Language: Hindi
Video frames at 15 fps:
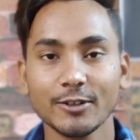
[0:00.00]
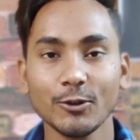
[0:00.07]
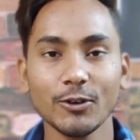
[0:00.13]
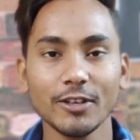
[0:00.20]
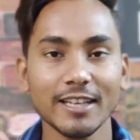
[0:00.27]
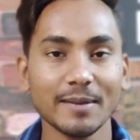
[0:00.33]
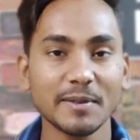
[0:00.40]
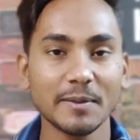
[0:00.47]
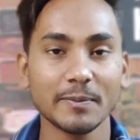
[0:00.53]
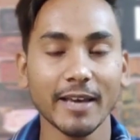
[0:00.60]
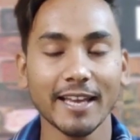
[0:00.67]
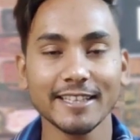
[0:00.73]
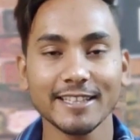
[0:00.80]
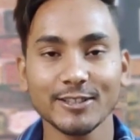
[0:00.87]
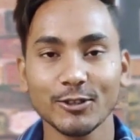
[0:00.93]
क्योंकि आपकी
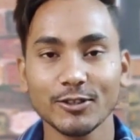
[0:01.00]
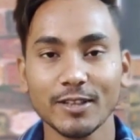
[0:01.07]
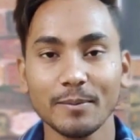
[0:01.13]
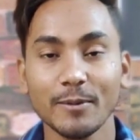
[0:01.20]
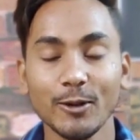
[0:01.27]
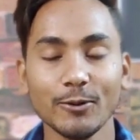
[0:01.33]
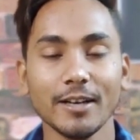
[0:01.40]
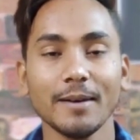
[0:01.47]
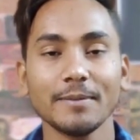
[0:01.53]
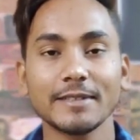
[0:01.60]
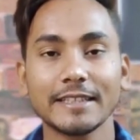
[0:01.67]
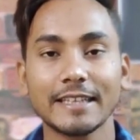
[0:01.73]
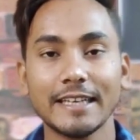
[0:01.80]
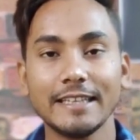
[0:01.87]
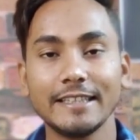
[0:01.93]
प्यार की जरूरत है मिलूंगा
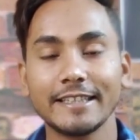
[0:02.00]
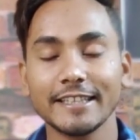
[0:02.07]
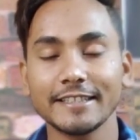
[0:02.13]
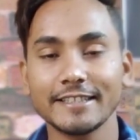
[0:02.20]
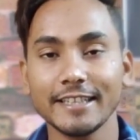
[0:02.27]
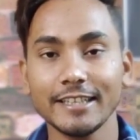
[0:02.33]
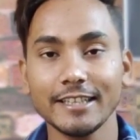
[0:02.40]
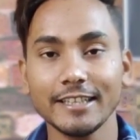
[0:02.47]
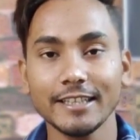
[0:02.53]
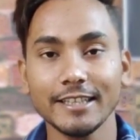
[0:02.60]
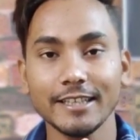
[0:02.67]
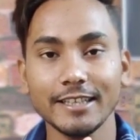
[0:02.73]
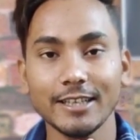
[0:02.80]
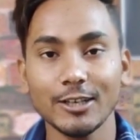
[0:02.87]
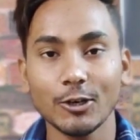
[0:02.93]
आपसे कल इंटरेस्टिंग
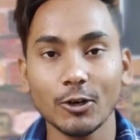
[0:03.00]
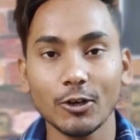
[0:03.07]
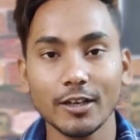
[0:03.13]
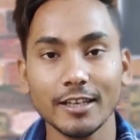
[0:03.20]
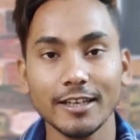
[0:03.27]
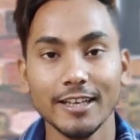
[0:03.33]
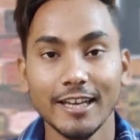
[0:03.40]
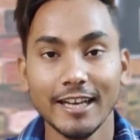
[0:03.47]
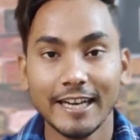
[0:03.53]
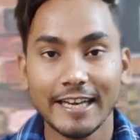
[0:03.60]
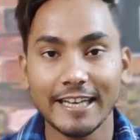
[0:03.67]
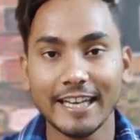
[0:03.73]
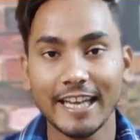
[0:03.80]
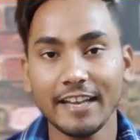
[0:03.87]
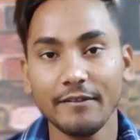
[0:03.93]
और
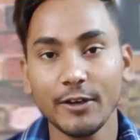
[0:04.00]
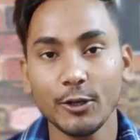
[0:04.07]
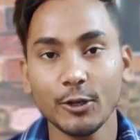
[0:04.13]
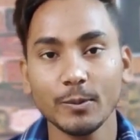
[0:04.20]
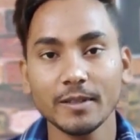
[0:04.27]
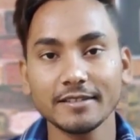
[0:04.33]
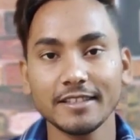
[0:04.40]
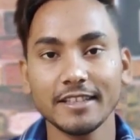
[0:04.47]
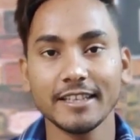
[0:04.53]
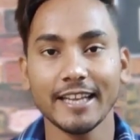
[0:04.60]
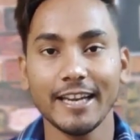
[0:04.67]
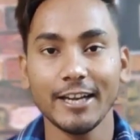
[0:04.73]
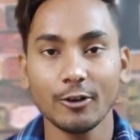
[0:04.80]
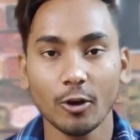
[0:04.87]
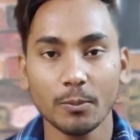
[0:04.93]
नई वीडियो में किसी
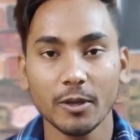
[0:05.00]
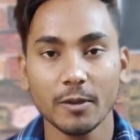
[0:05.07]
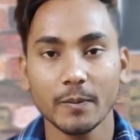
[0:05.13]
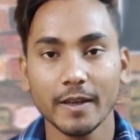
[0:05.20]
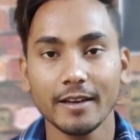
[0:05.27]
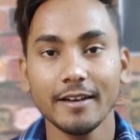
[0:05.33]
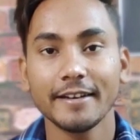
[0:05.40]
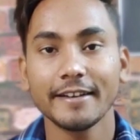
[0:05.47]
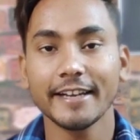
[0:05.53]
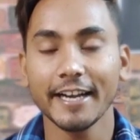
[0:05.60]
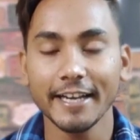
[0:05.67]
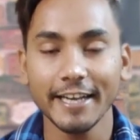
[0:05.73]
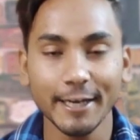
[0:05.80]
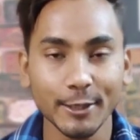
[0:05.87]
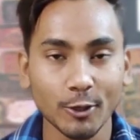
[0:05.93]
नई टॉपिक पे
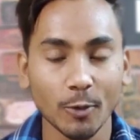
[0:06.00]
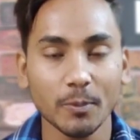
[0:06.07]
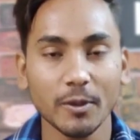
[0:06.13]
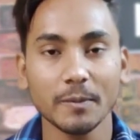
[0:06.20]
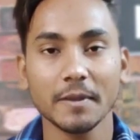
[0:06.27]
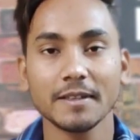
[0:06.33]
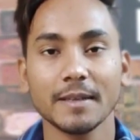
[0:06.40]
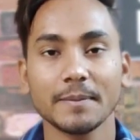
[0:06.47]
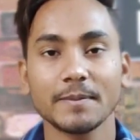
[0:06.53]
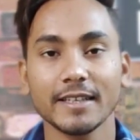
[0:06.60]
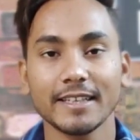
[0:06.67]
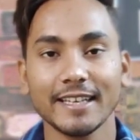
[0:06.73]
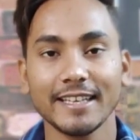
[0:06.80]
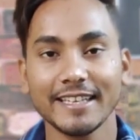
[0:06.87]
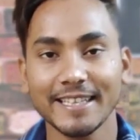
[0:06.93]
ट्रेंडिंग टॉपिक पे तब
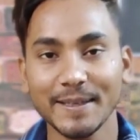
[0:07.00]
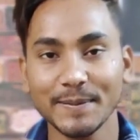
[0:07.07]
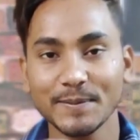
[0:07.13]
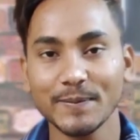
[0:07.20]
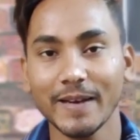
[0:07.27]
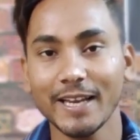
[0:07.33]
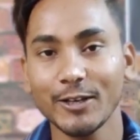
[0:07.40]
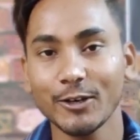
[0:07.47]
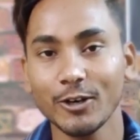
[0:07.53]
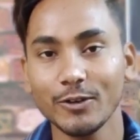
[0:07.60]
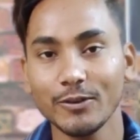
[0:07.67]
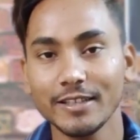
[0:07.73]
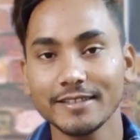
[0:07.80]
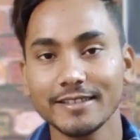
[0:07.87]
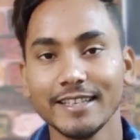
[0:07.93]
तक के लिए कीप स्माइलिंग
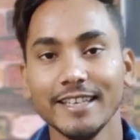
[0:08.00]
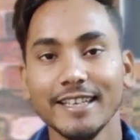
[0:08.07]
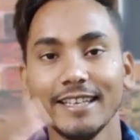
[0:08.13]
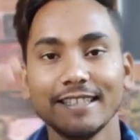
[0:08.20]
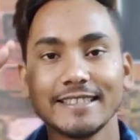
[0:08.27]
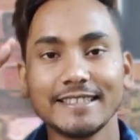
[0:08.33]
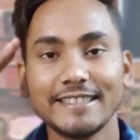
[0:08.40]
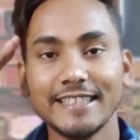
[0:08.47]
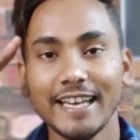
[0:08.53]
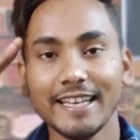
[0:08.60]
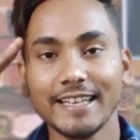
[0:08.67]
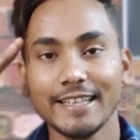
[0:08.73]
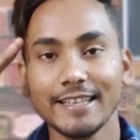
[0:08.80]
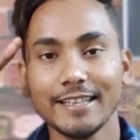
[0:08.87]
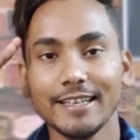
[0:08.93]
ऑलवेज जय
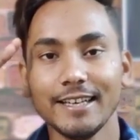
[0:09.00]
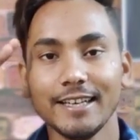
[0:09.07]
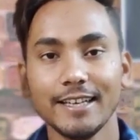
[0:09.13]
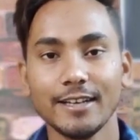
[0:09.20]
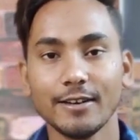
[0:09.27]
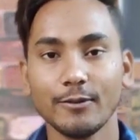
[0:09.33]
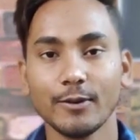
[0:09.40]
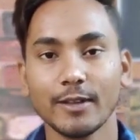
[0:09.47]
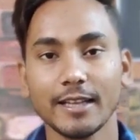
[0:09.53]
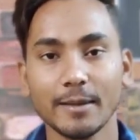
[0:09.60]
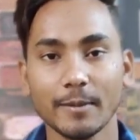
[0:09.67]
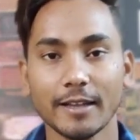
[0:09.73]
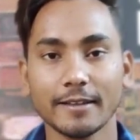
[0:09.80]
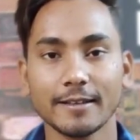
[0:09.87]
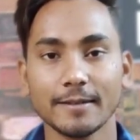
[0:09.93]
हिंद
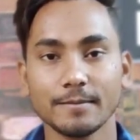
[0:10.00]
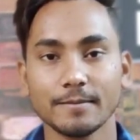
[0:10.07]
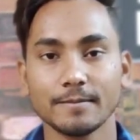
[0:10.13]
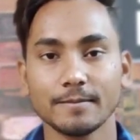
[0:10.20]
वंदे मातरम